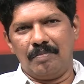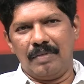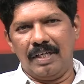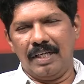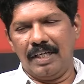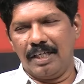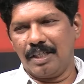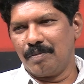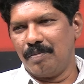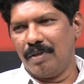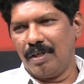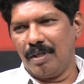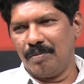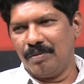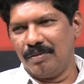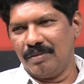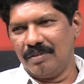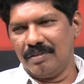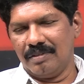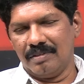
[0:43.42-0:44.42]
మహేష్
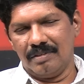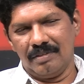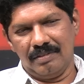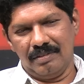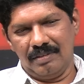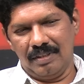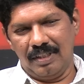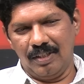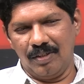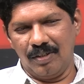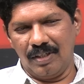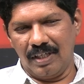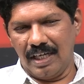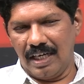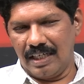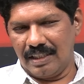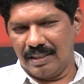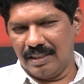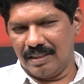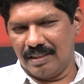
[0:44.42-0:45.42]
బాబు హీరోగా
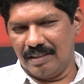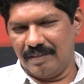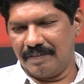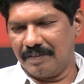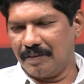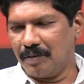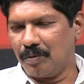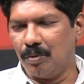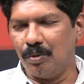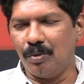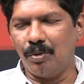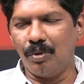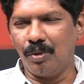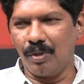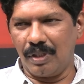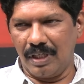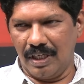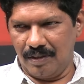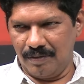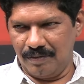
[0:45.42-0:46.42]
యాక్ట్ చేసినటువంటి
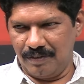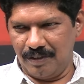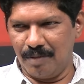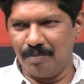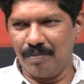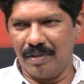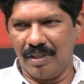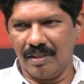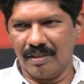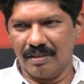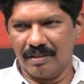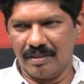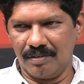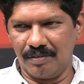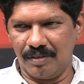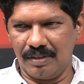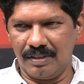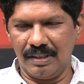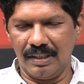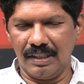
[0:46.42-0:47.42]
గుంటూరు కారం సినిమా
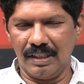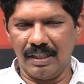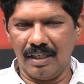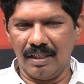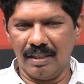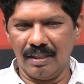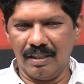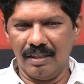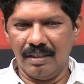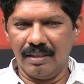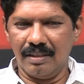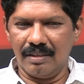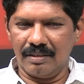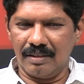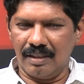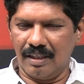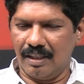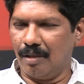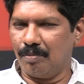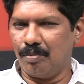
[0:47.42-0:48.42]
వచ్చి
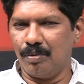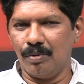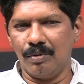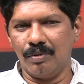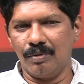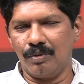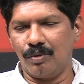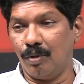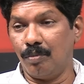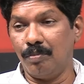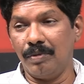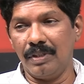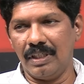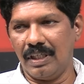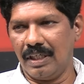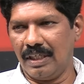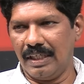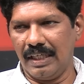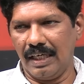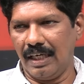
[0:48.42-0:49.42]
దాదాపు
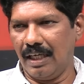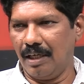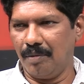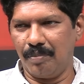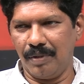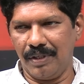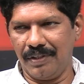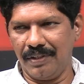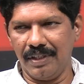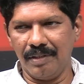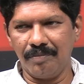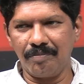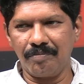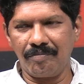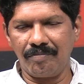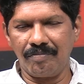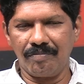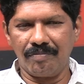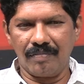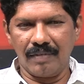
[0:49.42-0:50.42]
తొమ్మిదిన్నర నెలలు అయిపోయింది
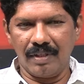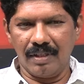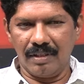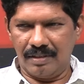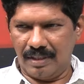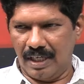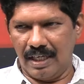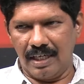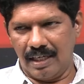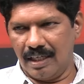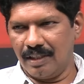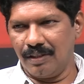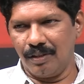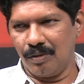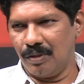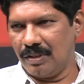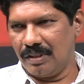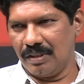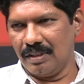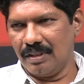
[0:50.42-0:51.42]

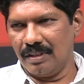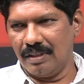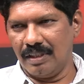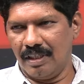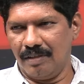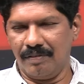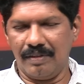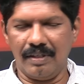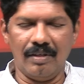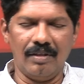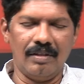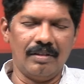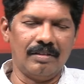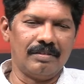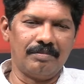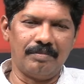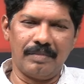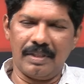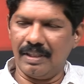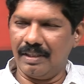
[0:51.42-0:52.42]
సంక్రాంతికి వచ్చింది జనవరిలో
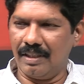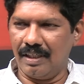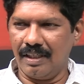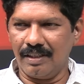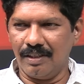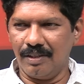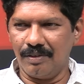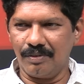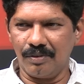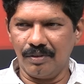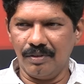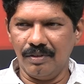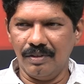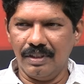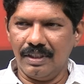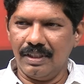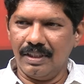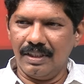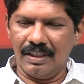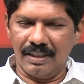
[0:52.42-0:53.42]
మనందరికీ తెలుసు
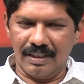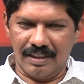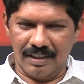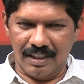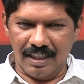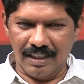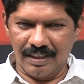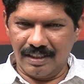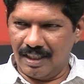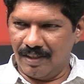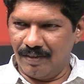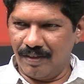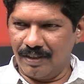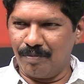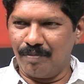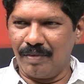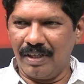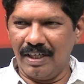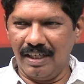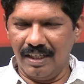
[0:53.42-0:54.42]
దాని తర్వాత
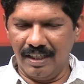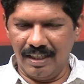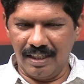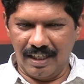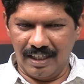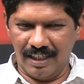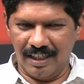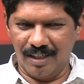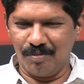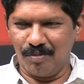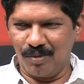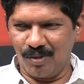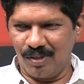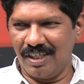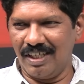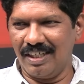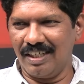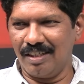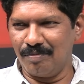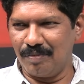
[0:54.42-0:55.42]
మళ్ళీ ఆయన
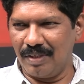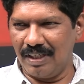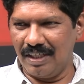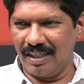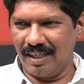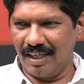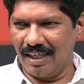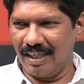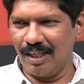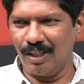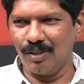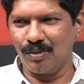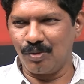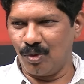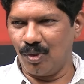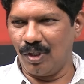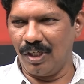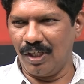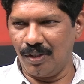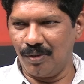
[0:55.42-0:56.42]
ముఖానికి మళ్ళీ
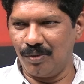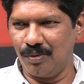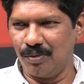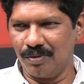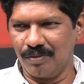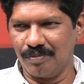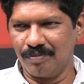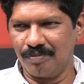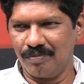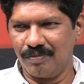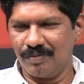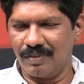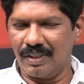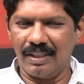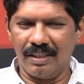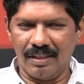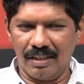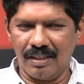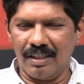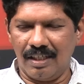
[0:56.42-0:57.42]
వేసుకోలేదు
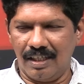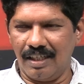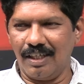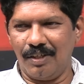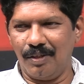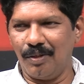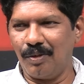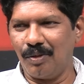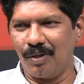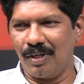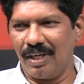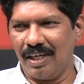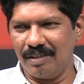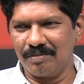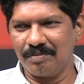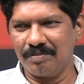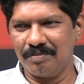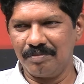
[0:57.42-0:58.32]
అంటే హీరోగా